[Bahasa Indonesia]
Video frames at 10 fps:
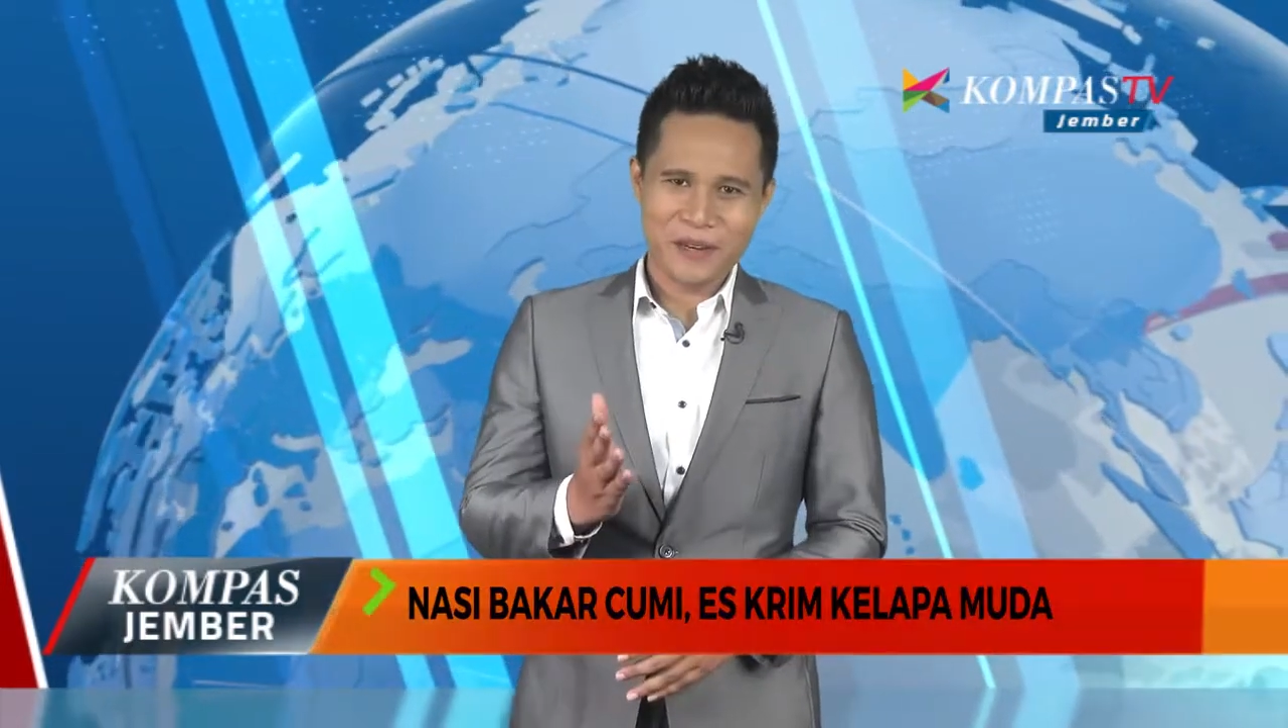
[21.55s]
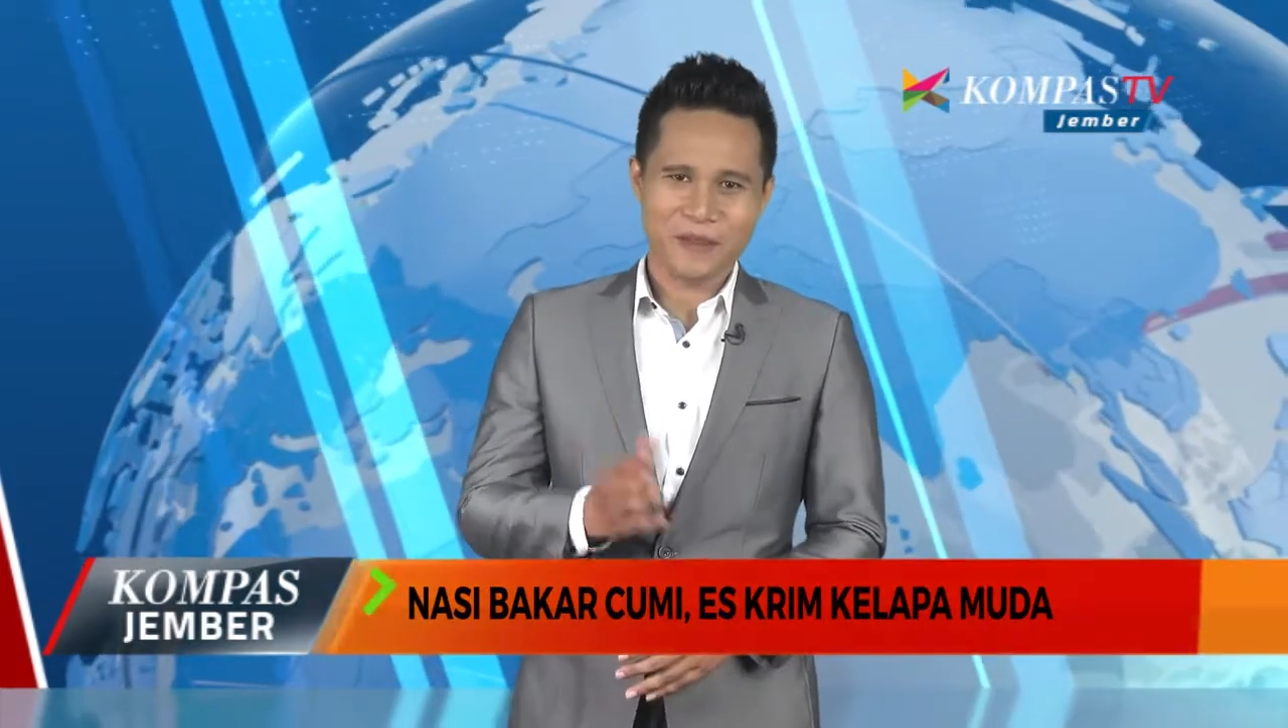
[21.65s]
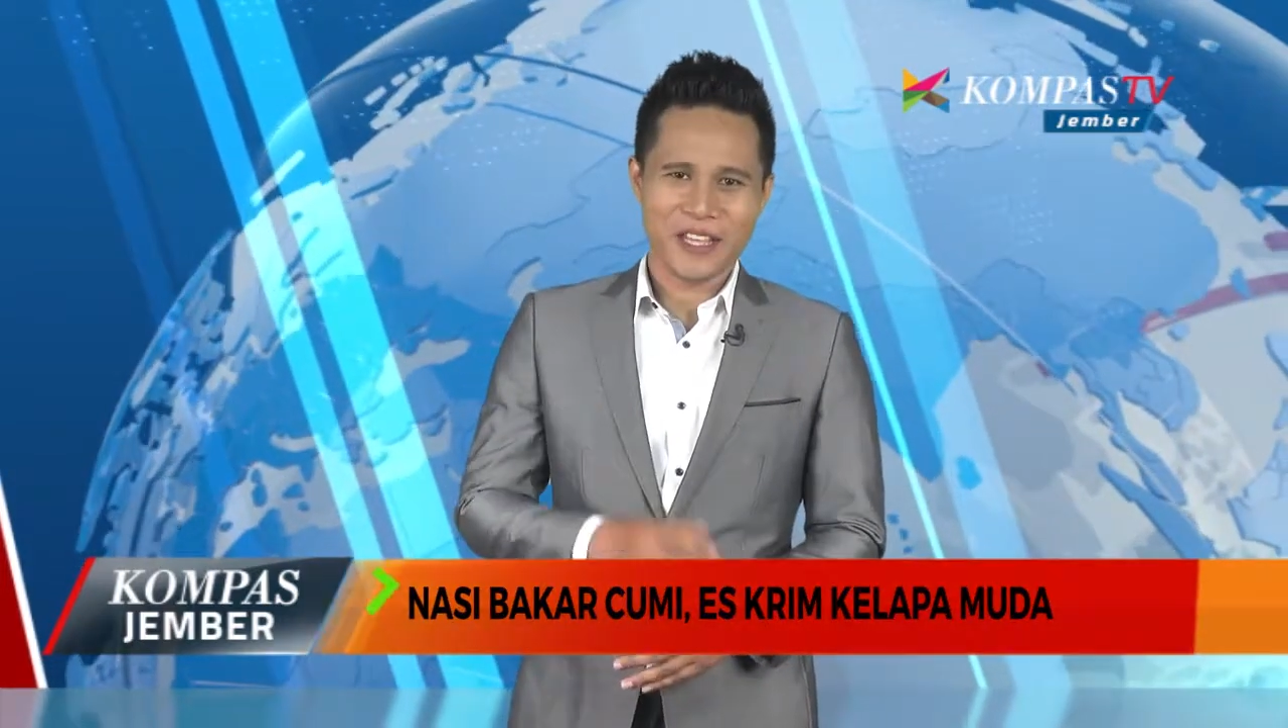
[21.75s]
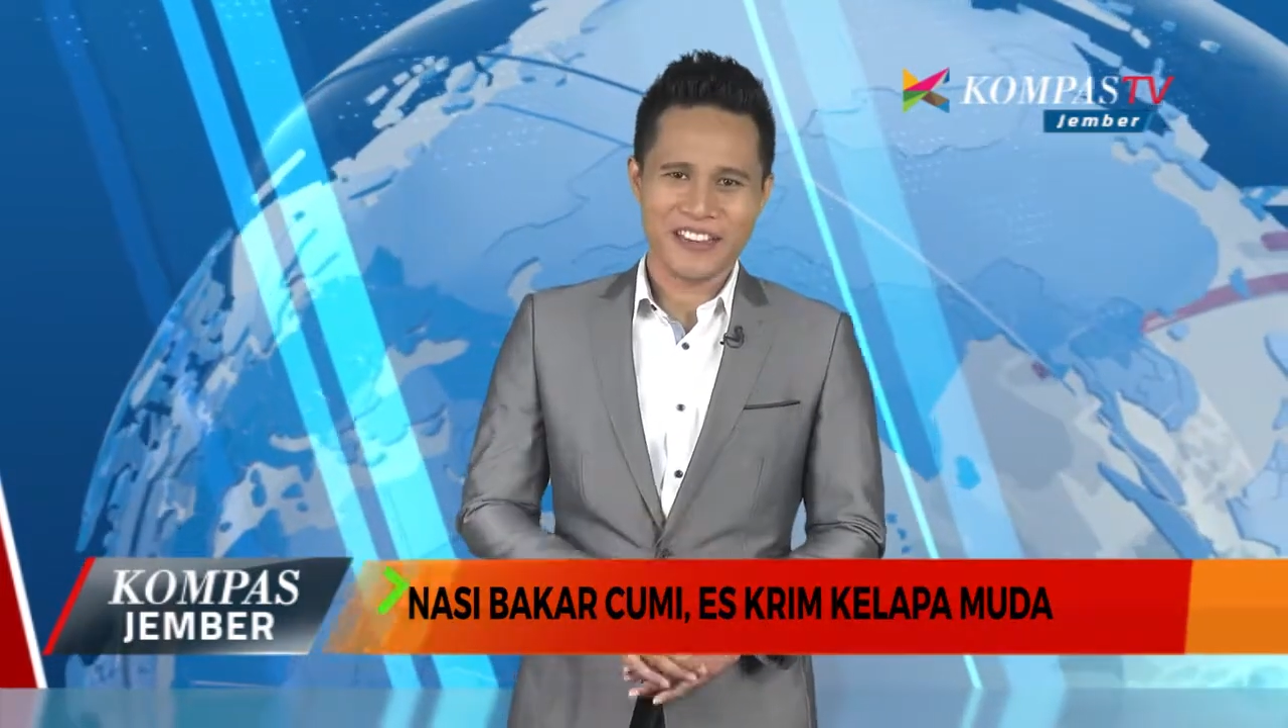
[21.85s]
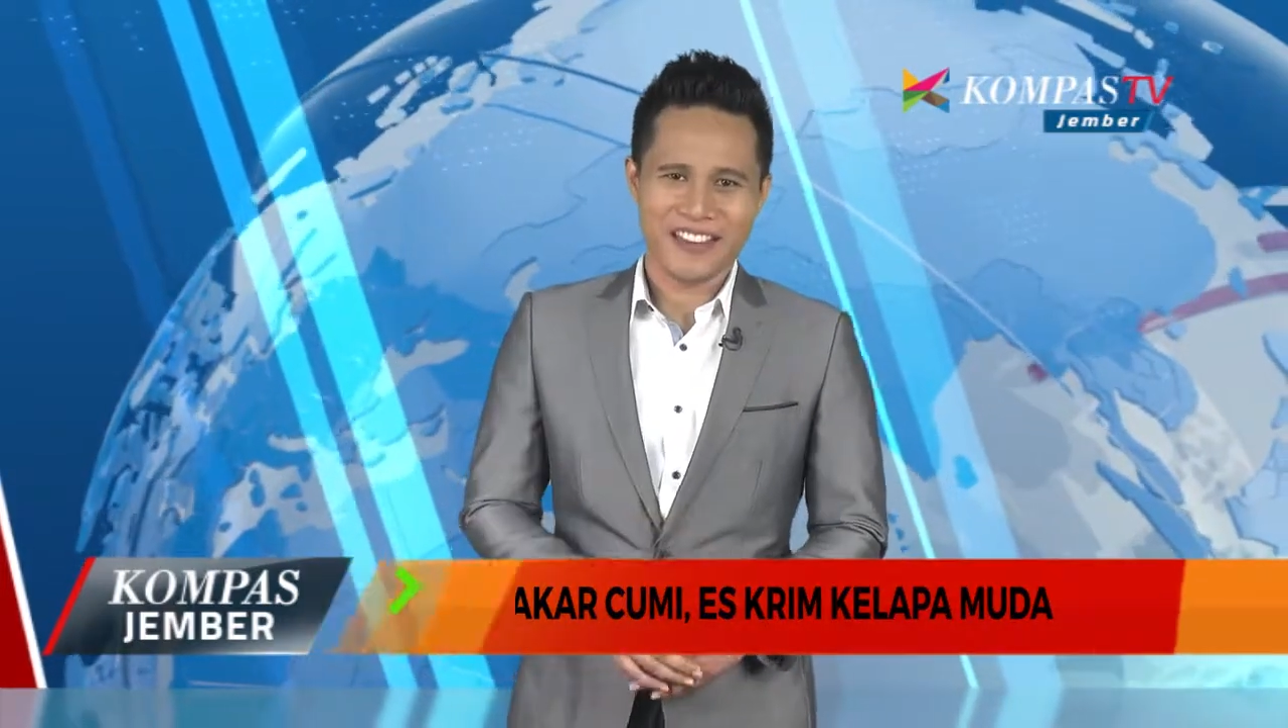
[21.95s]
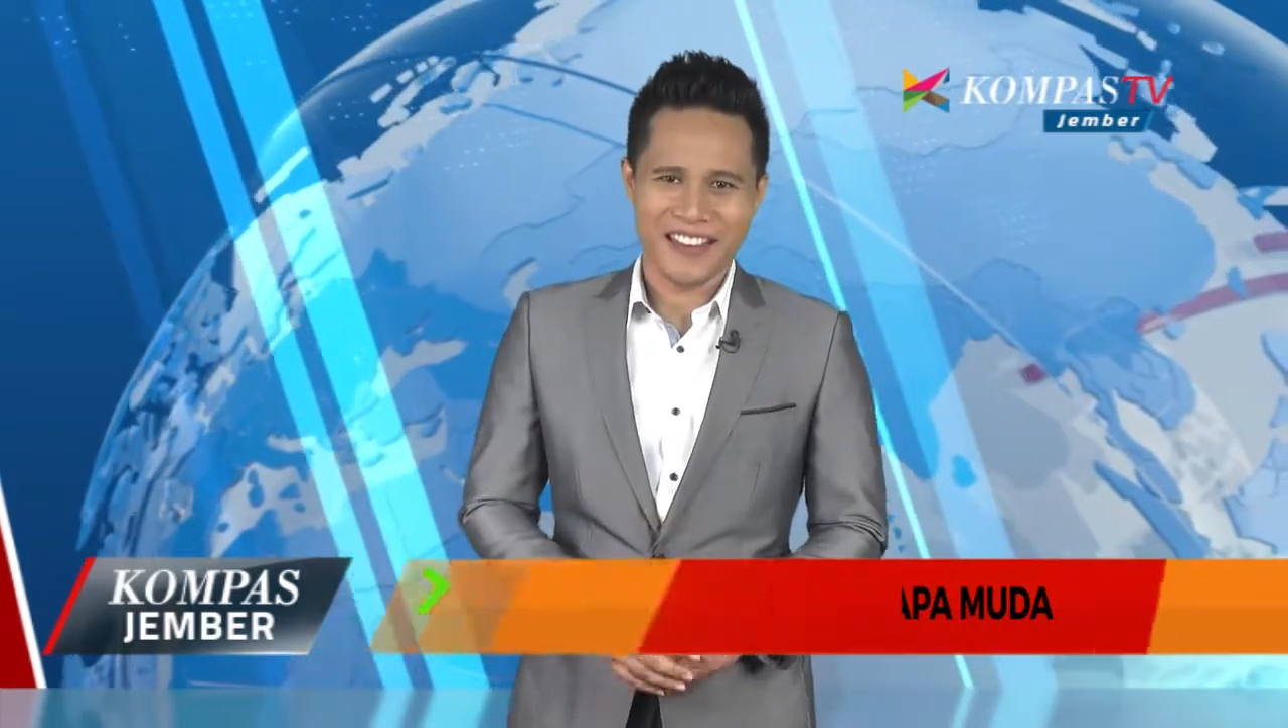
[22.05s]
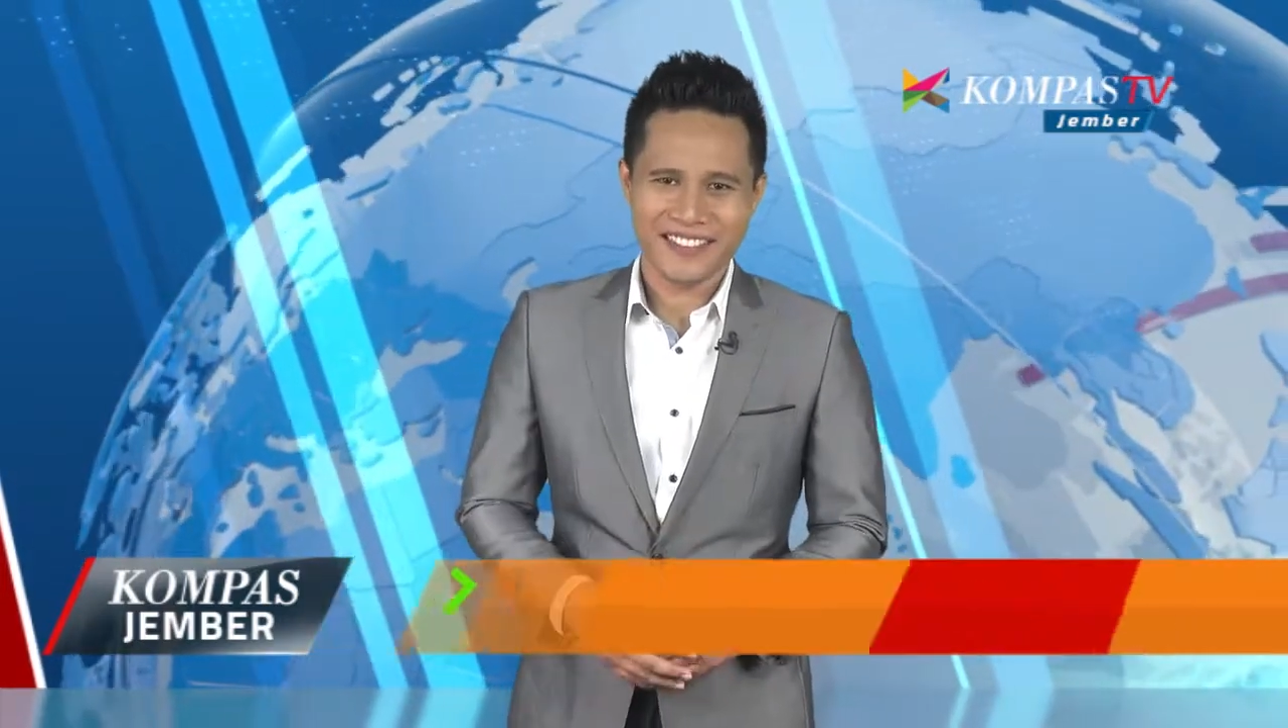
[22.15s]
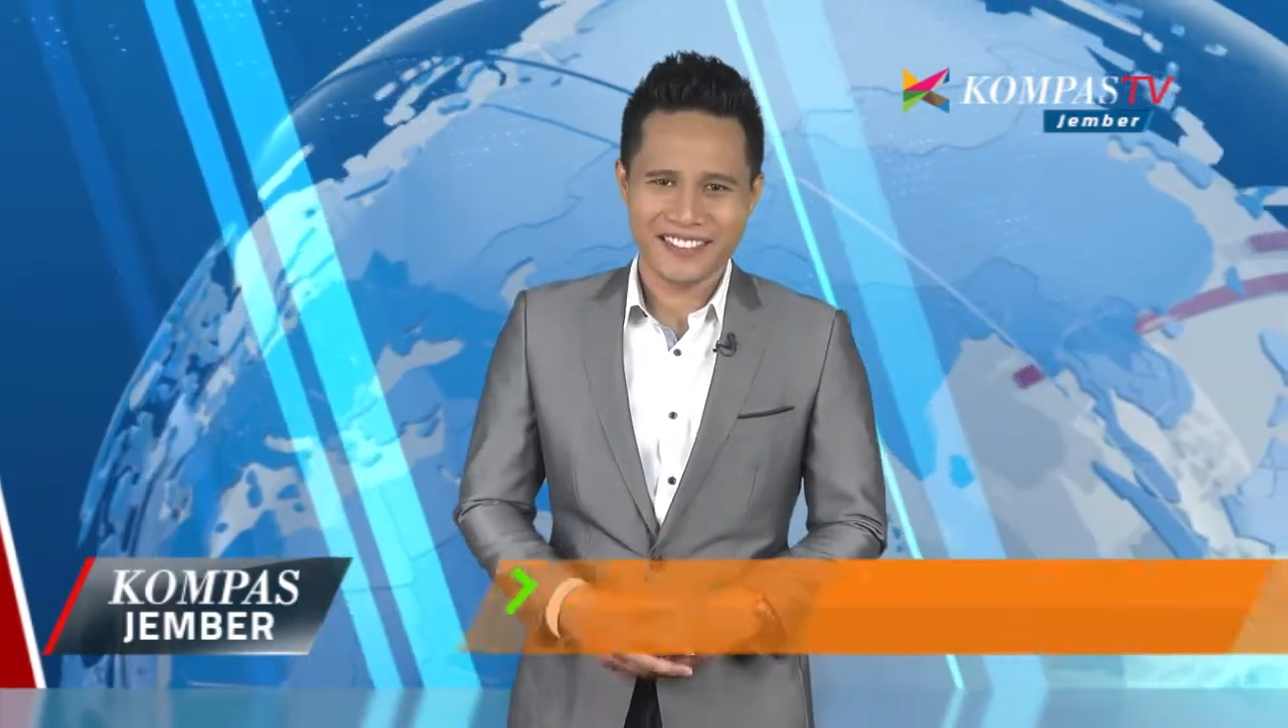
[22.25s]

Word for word: liputannya.